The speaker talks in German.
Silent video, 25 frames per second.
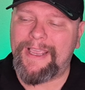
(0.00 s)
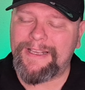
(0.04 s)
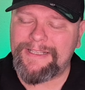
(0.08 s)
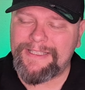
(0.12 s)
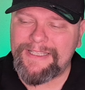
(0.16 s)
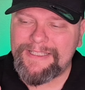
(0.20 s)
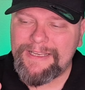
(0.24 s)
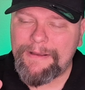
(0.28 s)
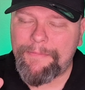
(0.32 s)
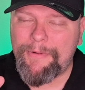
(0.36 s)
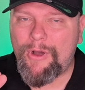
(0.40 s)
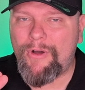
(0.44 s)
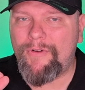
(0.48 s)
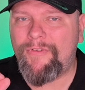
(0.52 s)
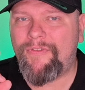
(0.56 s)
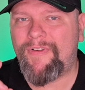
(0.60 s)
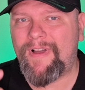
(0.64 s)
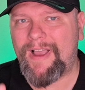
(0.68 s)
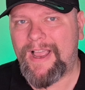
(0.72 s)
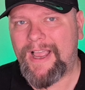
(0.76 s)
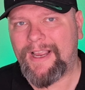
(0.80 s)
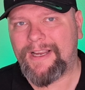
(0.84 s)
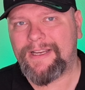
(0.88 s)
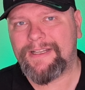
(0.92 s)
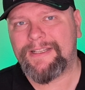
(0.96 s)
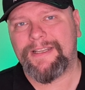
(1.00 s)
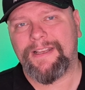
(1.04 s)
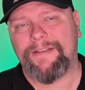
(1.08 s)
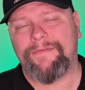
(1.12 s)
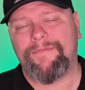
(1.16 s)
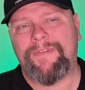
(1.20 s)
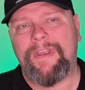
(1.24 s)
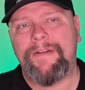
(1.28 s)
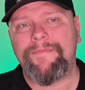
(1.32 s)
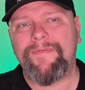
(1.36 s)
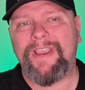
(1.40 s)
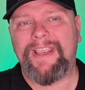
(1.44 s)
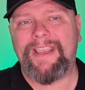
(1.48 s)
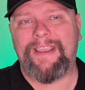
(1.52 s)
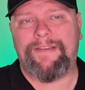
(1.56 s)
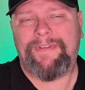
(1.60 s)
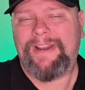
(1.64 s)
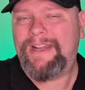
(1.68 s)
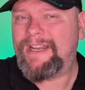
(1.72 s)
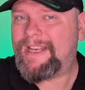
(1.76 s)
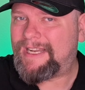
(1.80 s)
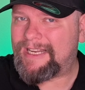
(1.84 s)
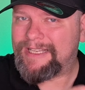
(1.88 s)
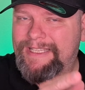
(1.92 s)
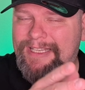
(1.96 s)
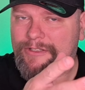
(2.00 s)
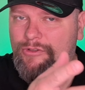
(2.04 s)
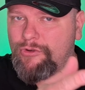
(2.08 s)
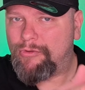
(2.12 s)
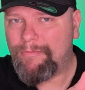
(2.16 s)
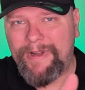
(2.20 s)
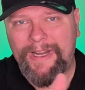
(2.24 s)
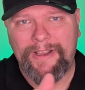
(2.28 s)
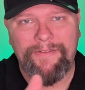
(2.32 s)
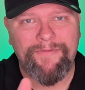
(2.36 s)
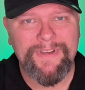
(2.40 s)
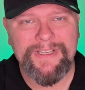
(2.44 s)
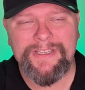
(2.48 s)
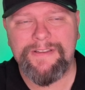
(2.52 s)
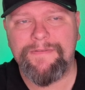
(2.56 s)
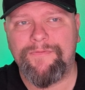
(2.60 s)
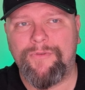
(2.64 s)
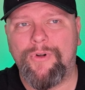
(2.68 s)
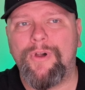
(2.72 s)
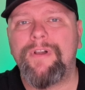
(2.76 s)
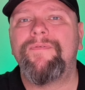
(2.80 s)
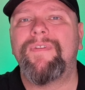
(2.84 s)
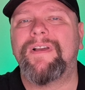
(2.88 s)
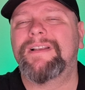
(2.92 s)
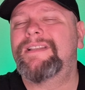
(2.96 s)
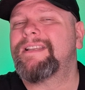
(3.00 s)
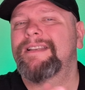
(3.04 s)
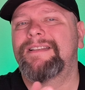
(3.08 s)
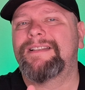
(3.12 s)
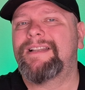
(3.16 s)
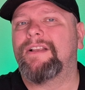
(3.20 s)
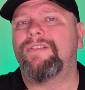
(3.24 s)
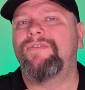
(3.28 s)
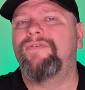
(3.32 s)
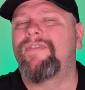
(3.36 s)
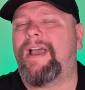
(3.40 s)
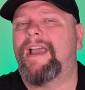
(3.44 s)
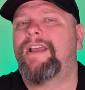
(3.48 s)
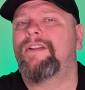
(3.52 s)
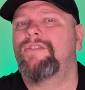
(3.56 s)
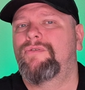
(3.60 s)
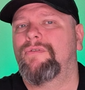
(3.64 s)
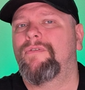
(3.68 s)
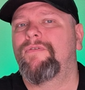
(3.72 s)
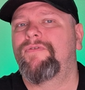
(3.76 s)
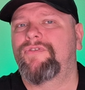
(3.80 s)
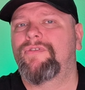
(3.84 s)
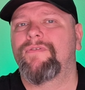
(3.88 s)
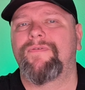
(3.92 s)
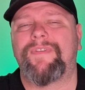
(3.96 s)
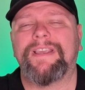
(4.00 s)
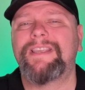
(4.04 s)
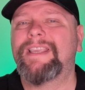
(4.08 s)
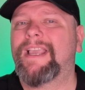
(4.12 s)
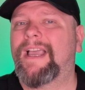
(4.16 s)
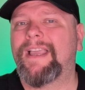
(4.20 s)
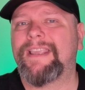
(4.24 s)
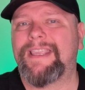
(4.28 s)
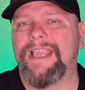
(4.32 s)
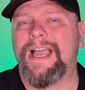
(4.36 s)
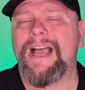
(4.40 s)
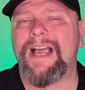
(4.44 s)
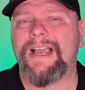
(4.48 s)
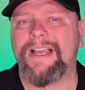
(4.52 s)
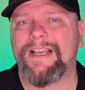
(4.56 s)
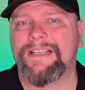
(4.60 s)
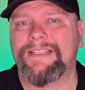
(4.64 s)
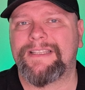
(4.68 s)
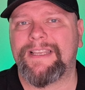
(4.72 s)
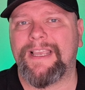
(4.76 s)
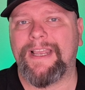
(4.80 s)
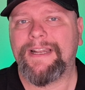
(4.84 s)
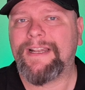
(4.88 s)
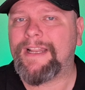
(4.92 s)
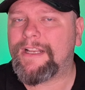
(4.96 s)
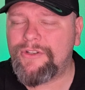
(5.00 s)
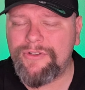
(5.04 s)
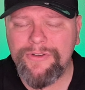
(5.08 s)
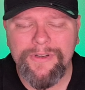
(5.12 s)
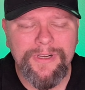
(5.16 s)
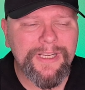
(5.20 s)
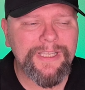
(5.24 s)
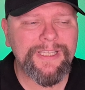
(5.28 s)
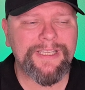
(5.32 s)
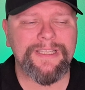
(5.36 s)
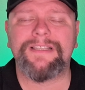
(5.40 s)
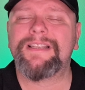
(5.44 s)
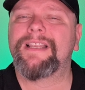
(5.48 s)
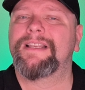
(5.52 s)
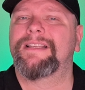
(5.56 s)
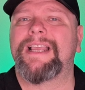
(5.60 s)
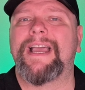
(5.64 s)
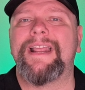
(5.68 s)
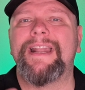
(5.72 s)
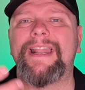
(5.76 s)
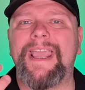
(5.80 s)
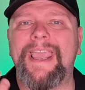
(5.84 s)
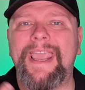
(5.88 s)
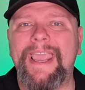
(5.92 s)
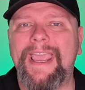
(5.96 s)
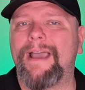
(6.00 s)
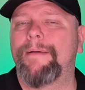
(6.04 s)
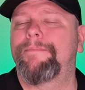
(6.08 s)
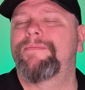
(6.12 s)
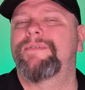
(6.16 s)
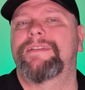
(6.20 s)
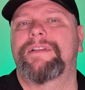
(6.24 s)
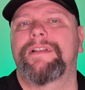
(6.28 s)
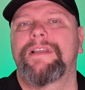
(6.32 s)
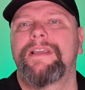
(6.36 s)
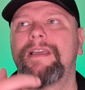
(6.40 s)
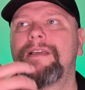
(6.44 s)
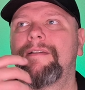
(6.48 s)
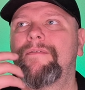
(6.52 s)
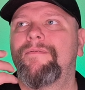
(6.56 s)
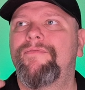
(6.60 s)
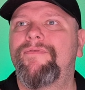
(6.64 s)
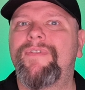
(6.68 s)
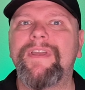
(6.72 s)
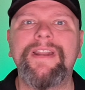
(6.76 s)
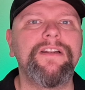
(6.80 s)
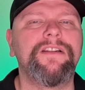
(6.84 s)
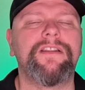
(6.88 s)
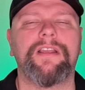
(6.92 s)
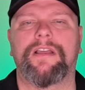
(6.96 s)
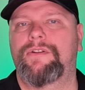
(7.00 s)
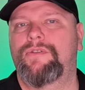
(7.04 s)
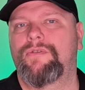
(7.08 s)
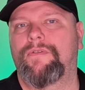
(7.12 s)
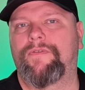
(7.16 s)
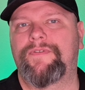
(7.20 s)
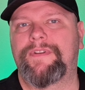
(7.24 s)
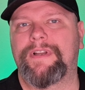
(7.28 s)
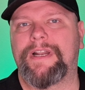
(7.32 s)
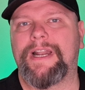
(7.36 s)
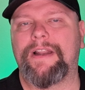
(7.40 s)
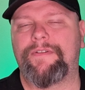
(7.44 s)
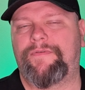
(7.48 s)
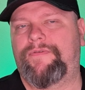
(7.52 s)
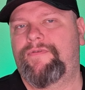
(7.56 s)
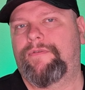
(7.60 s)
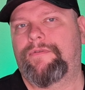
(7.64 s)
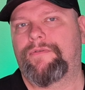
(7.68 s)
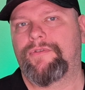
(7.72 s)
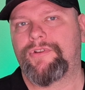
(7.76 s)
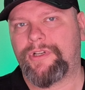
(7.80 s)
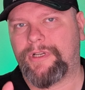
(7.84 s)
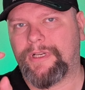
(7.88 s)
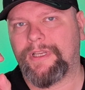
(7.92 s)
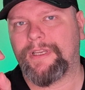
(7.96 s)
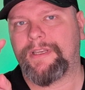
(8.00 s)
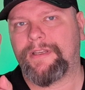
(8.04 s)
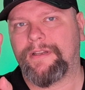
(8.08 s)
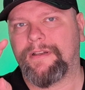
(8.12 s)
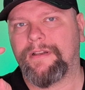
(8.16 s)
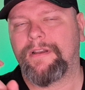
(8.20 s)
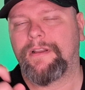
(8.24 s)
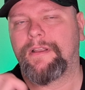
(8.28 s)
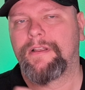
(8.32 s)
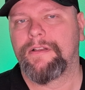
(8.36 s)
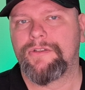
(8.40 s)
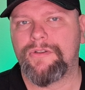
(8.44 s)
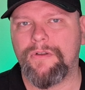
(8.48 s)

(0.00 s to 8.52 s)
Es ist aber auch Fakt, wenn, wir, wenn ihr das jetzt unbedingt wissen wollt, was ist das für ein Duft zu welcher Jahreszeit? Natürlich ist das ein Herbst-Winterduft in Anführungsstrichen.